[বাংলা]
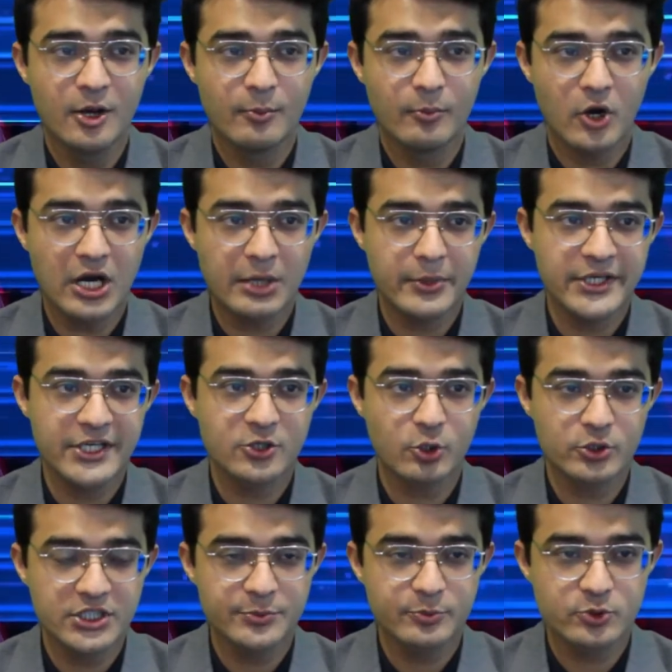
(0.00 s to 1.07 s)
মহামারীর
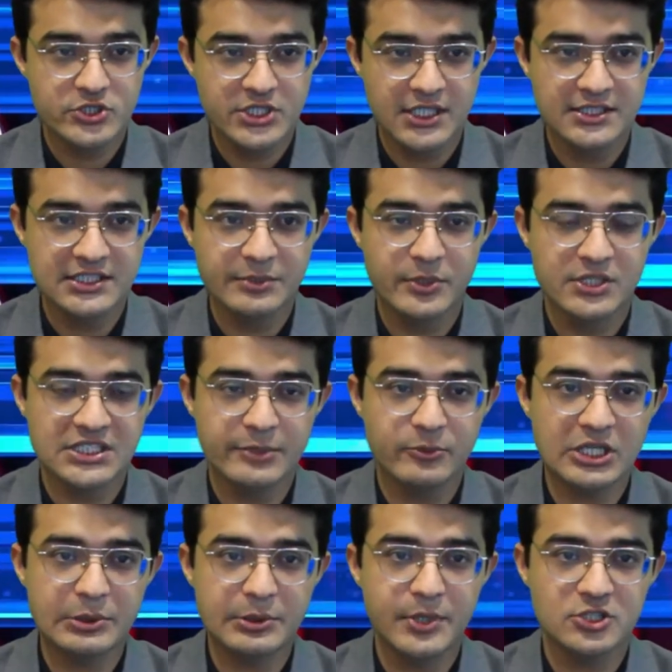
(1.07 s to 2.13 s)
ক্ষতি পুষিয়ে নিতে
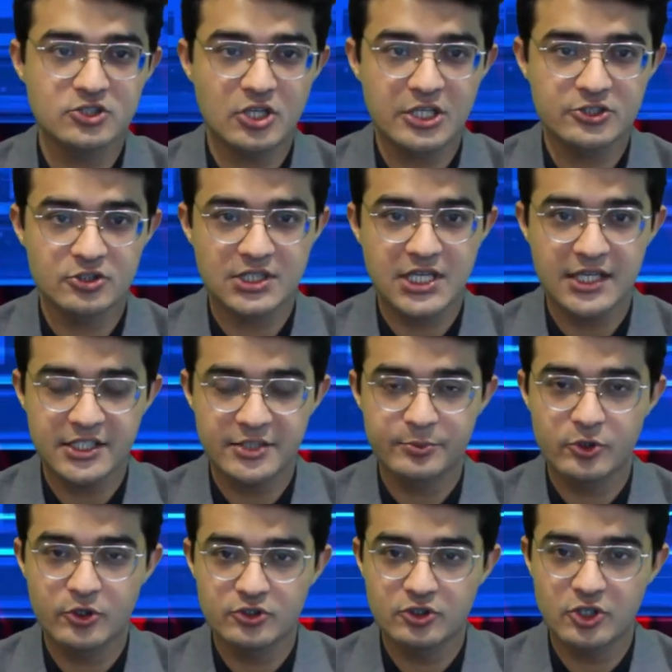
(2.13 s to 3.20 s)
বেসামরিক বিমান চলাচল খাতের
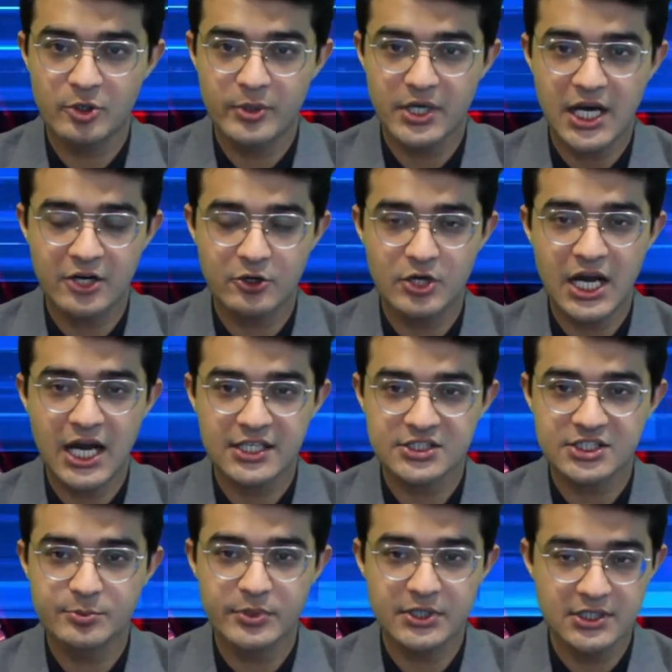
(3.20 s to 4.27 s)
প্রয়োজন হবে আরও
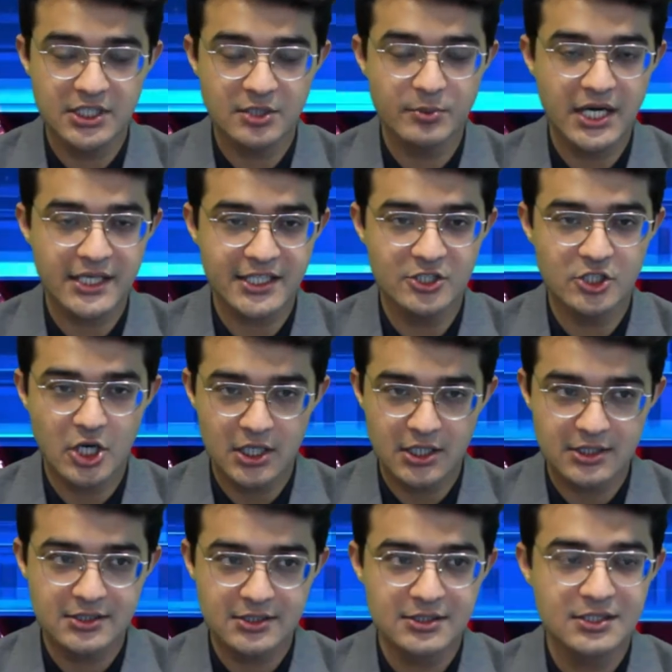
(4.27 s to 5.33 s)
আশি বিলিয়ন মার্কিন ডলার